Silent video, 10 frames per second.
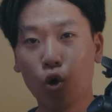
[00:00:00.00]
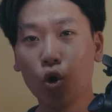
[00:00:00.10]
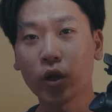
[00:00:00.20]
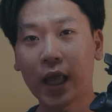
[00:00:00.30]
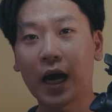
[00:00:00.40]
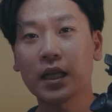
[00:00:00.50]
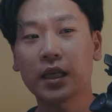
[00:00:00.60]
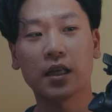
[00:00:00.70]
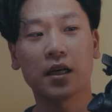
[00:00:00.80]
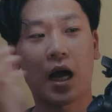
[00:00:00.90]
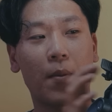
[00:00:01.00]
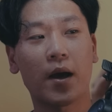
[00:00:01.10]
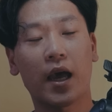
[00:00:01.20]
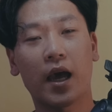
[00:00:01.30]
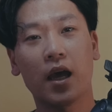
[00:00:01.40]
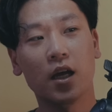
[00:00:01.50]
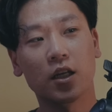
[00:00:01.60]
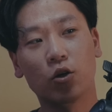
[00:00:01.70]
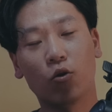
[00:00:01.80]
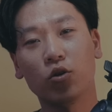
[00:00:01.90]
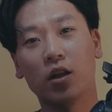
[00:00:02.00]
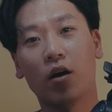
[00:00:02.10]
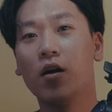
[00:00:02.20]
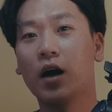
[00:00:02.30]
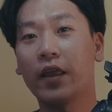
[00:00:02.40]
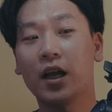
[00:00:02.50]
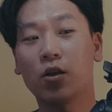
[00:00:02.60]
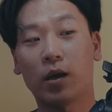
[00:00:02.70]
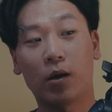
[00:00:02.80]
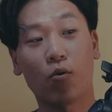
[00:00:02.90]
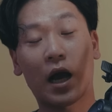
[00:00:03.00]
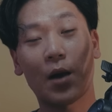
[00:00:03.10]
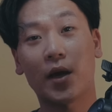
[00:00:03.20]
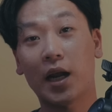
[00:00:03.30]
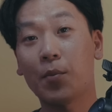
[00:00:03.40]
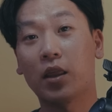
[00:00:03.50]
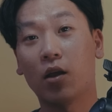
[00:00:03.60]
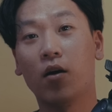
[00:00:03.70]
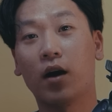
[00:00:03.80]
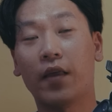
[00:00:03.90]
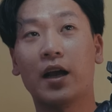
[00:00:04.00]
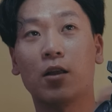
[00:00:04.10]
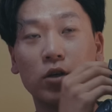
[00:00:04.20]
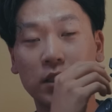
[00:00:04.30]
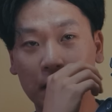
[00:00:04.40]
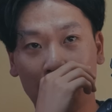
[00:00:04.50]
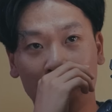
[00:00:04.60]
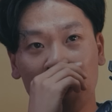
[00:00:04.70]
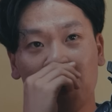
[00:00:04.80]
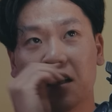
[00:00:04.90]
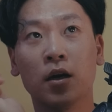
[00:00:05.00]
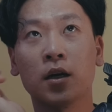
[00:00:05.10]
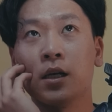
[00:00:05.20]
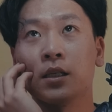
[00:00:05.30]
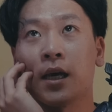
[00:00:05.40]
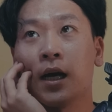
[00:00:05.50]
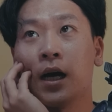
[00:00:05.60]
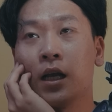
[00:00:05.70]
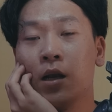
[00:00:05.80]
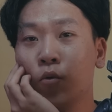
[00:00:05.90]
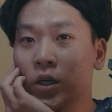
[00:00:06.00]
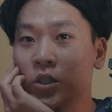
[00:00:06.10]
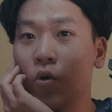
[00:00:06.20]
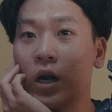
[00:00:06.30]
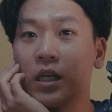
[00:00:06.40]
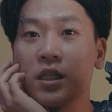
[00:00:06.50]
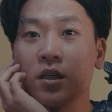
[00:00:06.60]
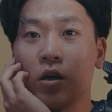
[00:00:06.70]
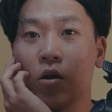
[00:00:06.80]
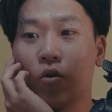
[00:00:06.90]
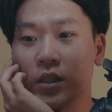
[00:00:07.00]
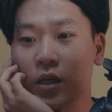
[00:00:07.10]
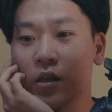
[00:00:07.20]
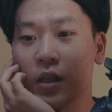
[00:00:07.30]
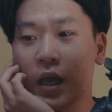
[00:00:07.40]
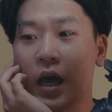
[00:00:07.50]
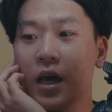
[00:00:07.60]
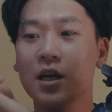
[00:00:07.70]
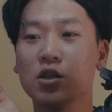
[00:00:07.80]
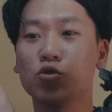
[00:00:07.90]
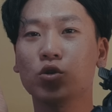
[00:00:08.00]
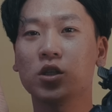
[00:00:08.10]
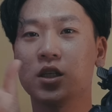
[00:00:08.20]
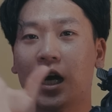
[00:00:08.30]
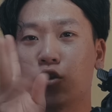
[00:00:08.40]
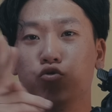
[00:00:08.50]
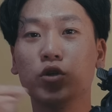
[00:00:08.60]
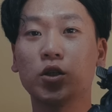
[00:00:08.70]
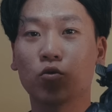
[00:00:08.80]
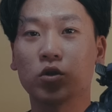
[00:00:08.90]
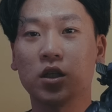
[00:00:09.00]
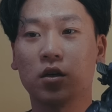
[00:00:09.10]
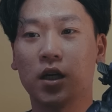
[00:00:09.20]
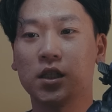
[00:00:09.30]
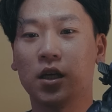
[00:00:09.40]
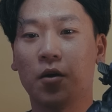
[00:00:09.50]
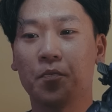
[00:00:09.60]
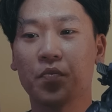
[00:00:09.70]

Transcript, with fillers: 놀러 나갈 때는 가방에 드론을 넣어 간 날도 있고 카메라만 넣어 간 날도 있어요. 그거를 제가 일본에서 원래 찍으려고 했었는데 소스는 한 두 개 정도 찍어놨어요.